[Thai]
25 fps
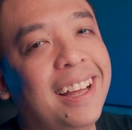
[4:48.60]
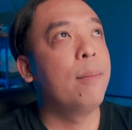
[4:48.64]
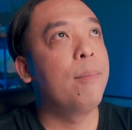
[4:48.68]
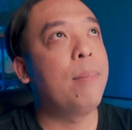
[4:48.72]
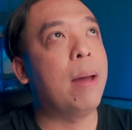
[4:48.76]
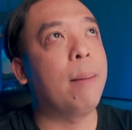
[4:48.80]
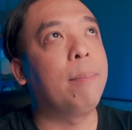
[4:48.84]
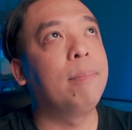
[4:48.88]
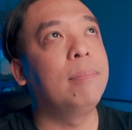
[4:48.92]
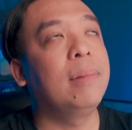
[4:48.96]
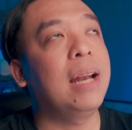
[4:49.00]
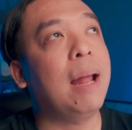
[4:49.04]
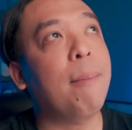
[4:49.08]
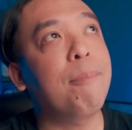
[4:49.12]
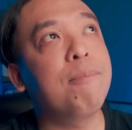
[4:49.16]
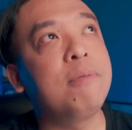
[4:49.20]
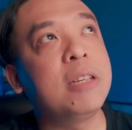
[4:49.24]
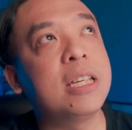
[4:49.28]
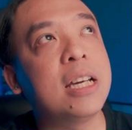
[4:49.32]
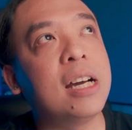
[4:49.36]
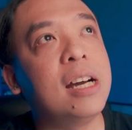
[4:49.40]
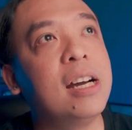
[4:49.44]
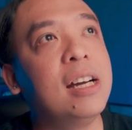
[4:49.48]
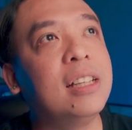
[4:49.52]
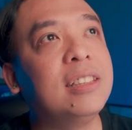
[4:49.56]
แบบรับ
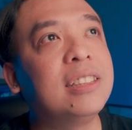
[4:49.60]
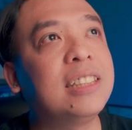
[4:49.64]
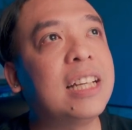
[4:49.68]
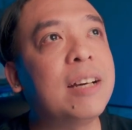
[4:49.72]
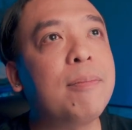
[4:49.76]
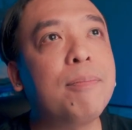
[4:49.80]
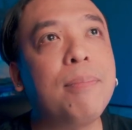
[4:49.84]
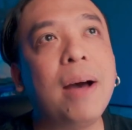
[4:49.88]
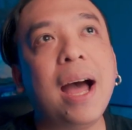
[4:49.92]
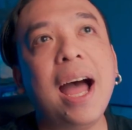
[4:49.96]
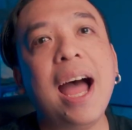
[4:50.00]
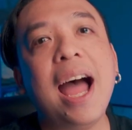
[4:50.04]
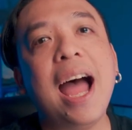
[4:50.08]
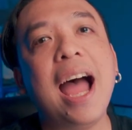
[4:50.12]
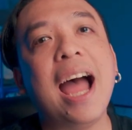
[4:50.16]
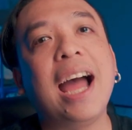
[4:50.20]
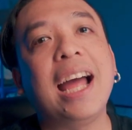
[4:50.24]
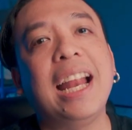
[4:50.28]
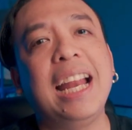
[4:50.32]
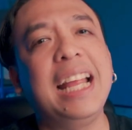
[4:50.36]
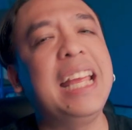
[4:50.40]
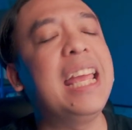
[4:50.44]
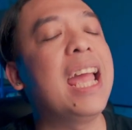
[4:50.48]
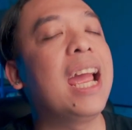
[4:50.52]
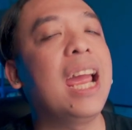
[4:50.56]
เชิญสักภาค
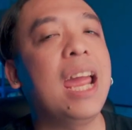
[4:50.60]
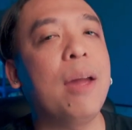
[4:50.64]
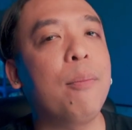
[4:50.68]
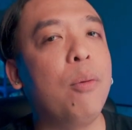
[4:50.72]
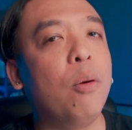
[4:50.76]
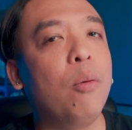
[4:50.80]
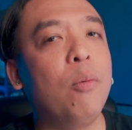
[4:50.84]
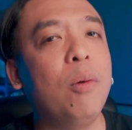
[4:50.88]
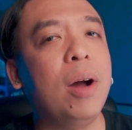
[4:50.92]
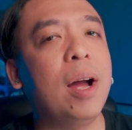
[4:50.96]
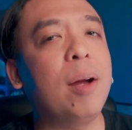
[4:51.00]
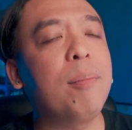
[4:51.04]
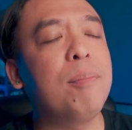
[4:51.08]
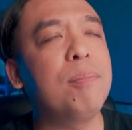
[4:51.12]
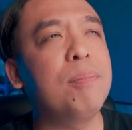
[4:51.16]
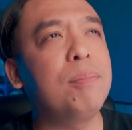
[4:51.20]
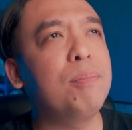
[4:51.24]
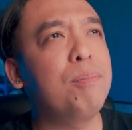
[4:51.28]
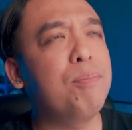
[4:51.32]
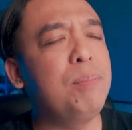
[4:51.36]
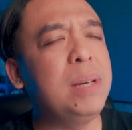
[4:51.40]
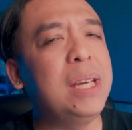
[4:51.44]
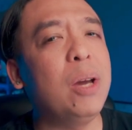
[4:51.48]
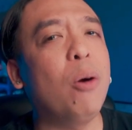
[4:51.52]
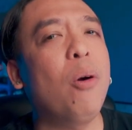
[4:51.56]
อะไรอย่างเงี้ยผมว่า
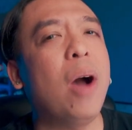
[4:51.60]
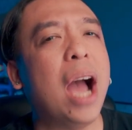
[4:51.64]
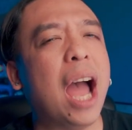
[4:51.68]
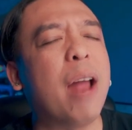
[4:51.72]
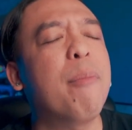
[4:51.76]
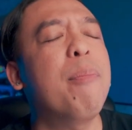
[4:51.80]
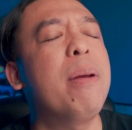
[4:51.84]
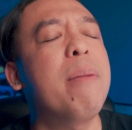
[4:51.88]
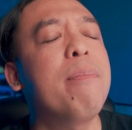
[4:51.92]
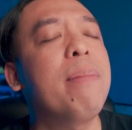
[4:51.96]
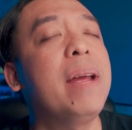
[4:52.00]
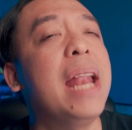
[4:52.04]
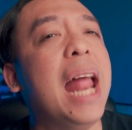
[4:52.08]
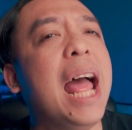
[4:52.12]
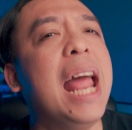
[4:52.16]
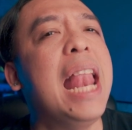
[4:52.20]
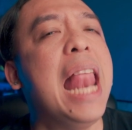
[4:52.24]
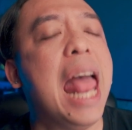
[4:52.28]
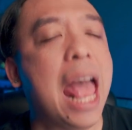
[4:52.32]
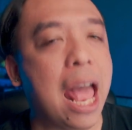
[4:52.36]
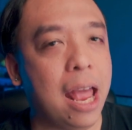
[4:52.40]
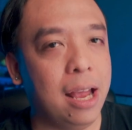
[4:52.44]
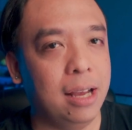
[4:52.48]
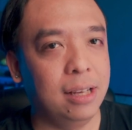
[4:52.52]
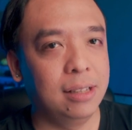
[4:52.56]
มีโอกาสเป็นไปได้แห
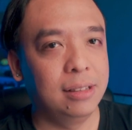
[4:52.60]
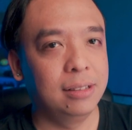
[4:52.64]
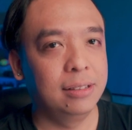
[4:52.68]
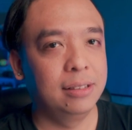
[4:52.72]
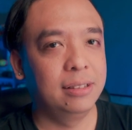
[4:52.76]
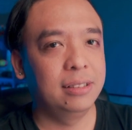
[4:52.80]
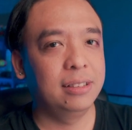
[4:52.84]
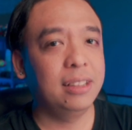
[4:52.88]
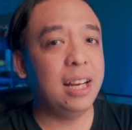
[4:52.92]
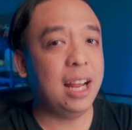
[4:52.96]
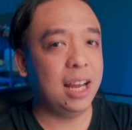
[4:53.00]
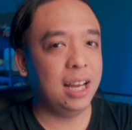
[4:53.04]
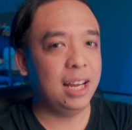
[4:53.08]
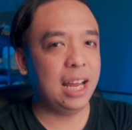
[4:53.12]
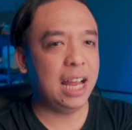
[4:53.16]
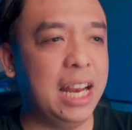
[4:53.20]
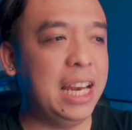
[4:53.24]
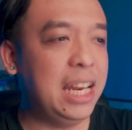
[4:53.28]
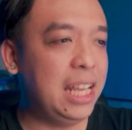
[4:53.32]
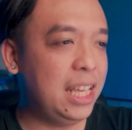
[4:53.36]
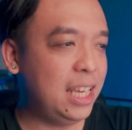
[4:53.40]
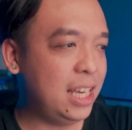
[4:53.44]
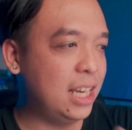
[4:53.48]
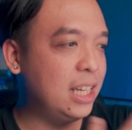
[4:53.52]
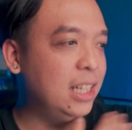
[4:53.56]
ละนะอัน
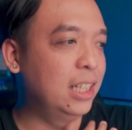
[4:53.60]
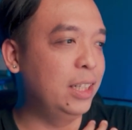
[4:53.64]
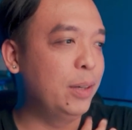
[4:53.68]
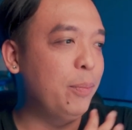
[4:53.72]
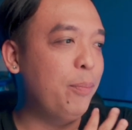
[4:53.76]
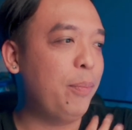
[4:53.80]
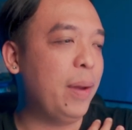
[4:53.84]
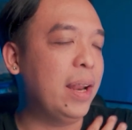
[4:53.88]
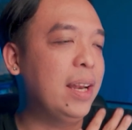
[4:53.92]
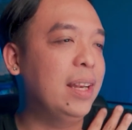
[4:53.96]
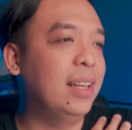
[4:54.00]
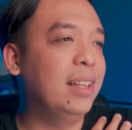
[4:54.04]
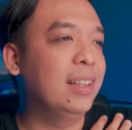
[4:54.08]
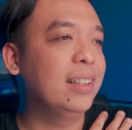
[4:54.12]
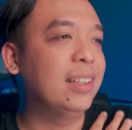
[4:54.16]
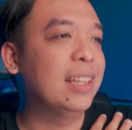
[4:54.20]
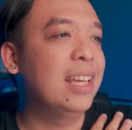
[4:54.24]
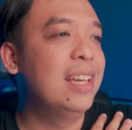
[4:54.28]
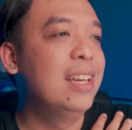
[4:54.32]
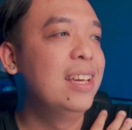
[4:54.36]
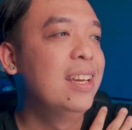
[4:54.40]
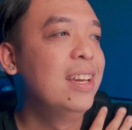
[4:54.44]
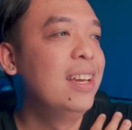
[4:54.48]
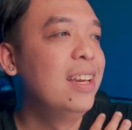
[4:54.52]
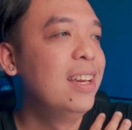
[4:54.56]
นี้คือเป็น
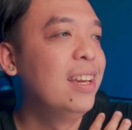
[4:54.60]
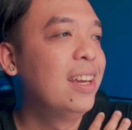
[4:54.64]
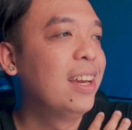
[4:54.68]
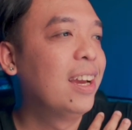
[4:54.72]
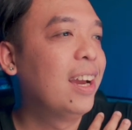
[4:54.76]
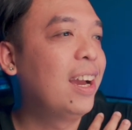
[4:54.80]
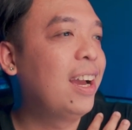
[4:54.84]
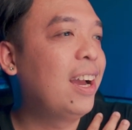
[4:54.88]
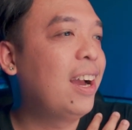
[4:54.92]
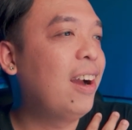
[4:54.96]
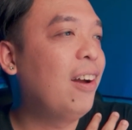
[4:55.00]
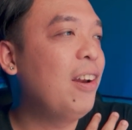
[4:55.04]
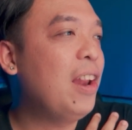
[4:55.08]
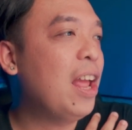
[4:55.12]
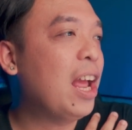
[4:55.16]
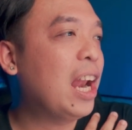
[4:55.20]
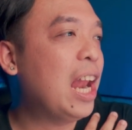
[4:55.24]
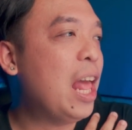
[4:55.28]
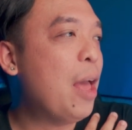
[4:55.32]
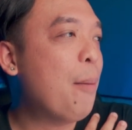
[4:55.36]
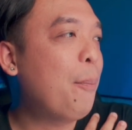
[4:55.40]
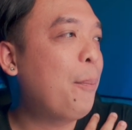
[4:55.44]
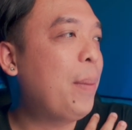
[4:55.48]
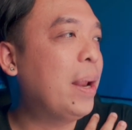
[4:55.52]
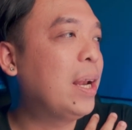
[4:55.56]
เขาเรียกอะ
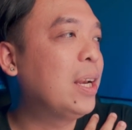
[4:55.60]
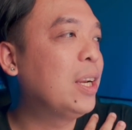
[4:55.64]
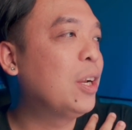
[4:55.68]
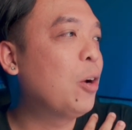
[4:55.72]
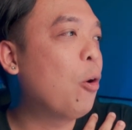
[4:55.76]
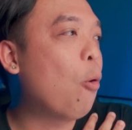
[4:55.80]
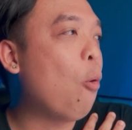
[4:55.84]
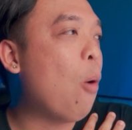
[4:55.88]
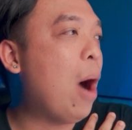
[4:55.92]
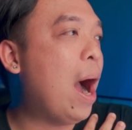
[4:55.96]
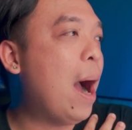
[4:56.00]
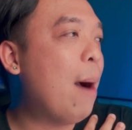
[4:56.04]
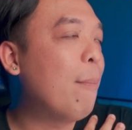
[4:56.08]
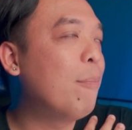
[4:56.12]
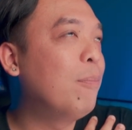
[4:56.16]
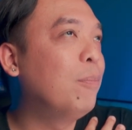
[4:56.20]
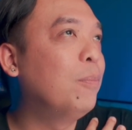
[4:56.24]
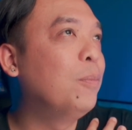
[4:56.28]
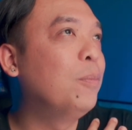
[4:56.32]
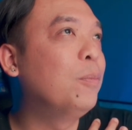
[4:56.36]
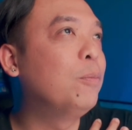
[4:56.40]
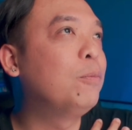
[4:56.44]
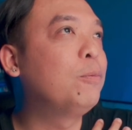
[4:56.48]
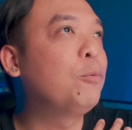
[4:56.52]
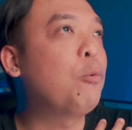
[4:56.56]
ไรเป็นความ
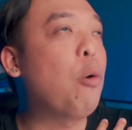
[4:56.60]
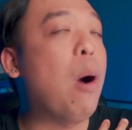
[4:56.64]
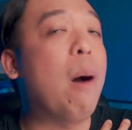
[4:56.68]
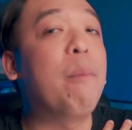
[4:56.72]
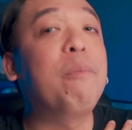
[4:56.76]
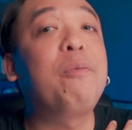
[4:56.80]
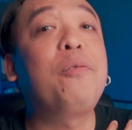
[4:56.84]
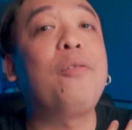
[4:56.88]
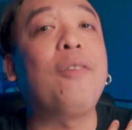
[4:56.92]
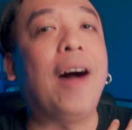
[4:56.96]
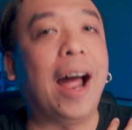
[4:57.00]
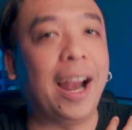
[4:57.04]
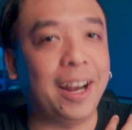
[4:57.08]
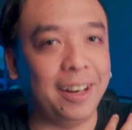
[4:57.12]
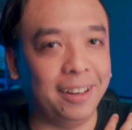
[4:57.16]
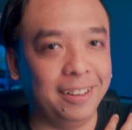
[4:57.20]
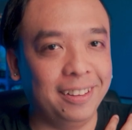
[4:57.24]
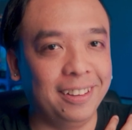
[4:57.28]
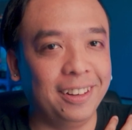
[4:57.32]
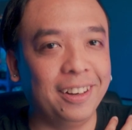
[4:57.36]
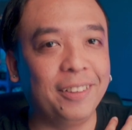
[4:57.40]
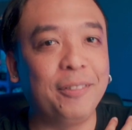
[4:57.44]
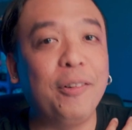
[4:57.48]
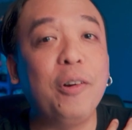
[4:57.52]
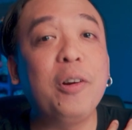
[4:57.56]
ความฝัน
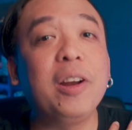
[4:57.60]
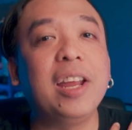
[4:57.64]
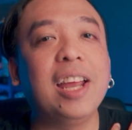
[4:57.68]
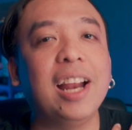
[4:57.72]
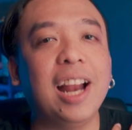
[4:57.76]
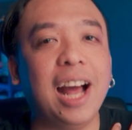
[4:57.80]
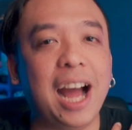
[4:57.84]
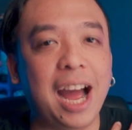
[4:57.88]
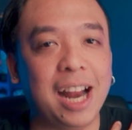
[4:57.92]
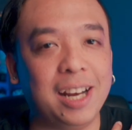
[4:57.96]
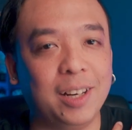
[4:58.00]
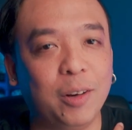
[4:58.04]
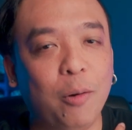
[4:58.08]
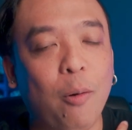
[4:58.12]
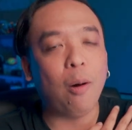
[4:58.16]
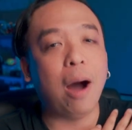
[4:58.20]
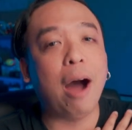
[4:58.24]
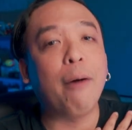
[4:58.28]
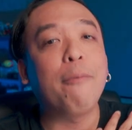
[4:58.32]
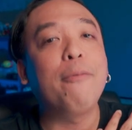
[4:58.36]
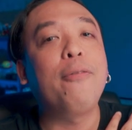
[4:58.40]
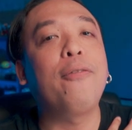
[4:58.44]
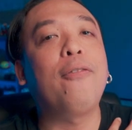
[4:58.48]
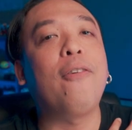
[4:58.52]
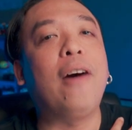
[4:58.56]
เลยพูดอย่างนี้แล้วกัน ควา
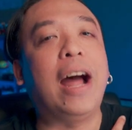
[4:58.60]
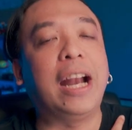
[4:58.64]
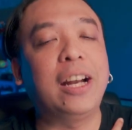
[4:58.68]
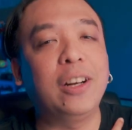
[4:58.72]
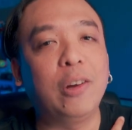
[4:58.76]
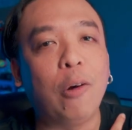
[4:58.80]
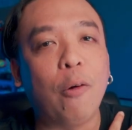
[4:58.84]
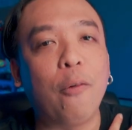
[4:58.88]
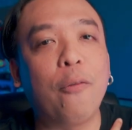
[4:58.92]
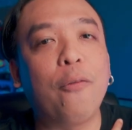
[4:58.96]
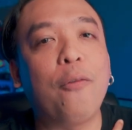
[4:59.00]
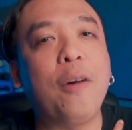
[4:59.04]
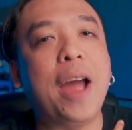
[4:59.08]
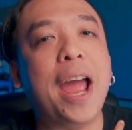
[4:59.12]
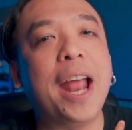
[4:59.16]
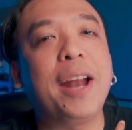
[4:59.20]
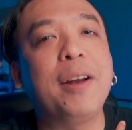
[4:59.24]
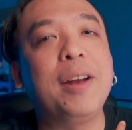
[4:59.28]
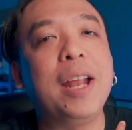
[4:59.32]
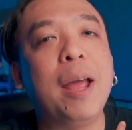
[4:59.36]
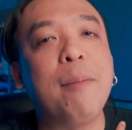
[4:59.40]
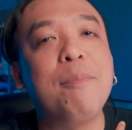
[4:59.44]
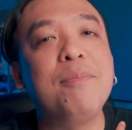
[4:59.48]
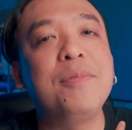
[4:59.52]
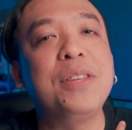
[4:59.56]
มฝันของแฟน
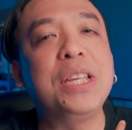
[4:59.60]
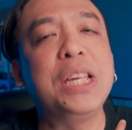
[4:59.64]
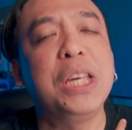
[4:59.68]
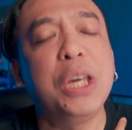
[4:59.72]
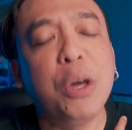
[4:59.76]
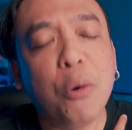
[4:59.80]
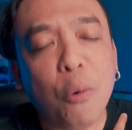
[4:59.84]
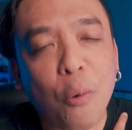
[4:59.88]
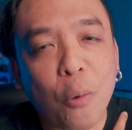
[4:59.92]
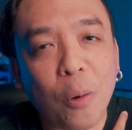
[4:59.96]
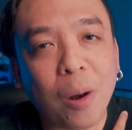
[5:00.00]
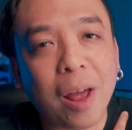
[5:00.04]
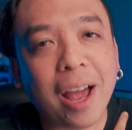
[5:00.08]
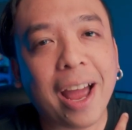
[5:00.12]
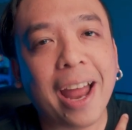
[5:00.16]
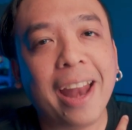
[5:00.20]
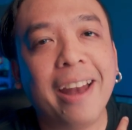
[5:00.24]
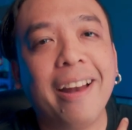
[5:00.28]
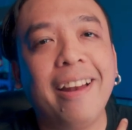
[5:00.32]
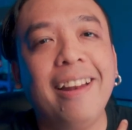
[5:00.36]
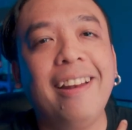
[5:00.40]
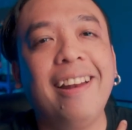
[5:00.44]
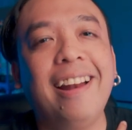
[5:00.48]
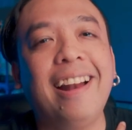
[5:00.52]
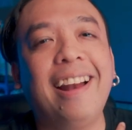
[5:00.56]
MCU แล้วกัน
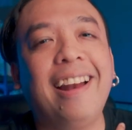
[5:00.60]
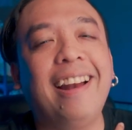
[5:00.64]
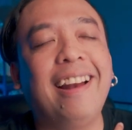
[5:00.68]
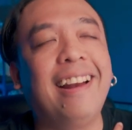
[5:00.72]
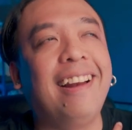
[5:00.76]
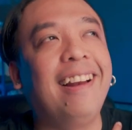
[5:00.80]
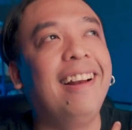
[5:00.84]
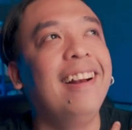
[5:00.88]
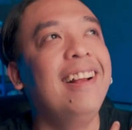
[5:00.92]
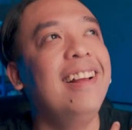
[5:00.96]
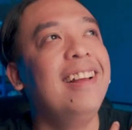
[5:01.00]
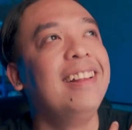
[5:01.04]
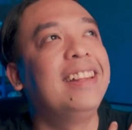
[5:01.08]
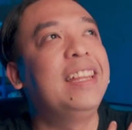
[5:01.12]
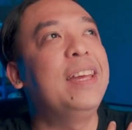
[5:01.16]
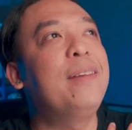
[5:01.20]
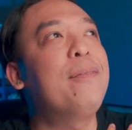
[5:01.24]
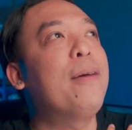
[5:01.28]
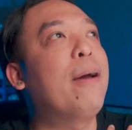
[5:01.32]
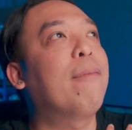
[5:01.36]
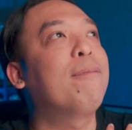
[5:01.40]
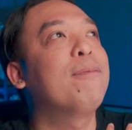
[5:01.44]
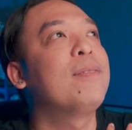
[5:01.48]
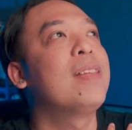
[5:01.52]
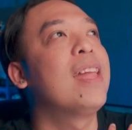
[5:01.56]
ที่
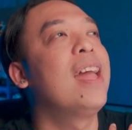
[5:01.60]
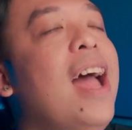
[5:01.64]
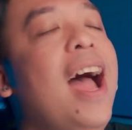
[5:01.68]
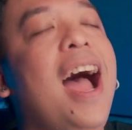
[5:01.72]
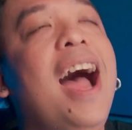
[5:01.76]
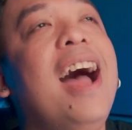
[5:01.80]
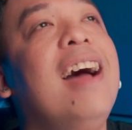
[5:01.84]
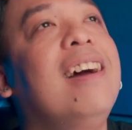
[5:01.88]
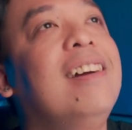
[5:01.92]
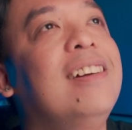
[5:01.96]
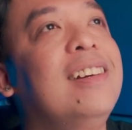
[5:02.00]
แบบ อ่ะ